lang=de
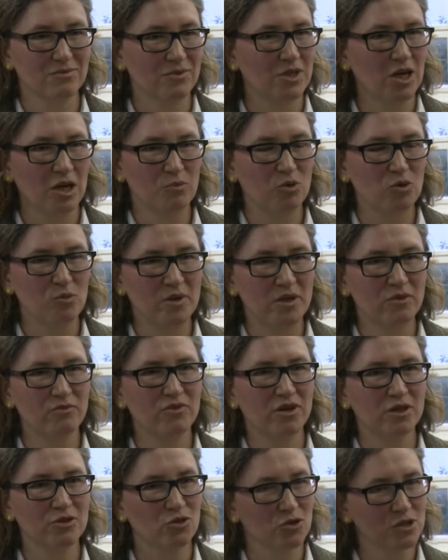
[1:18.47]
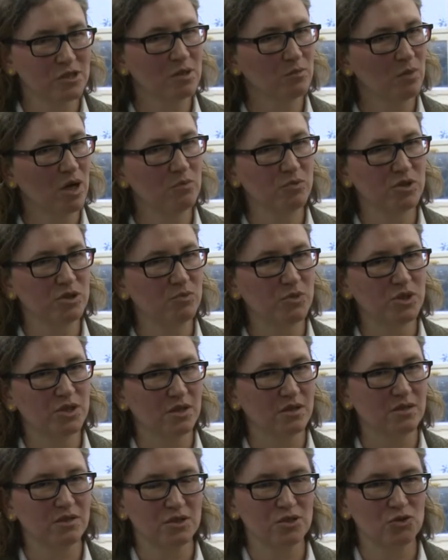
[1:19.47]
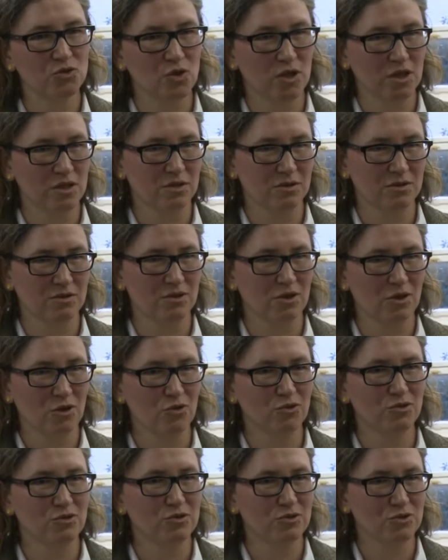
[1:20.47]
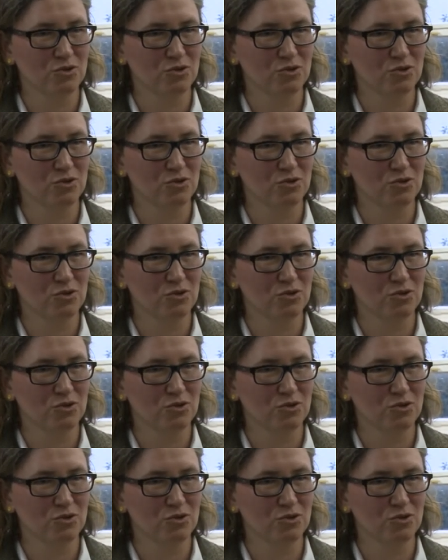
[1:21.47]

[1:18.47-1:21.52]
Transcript: kein Problem war, trotzdem habe ich mich dann nicht so recht getraut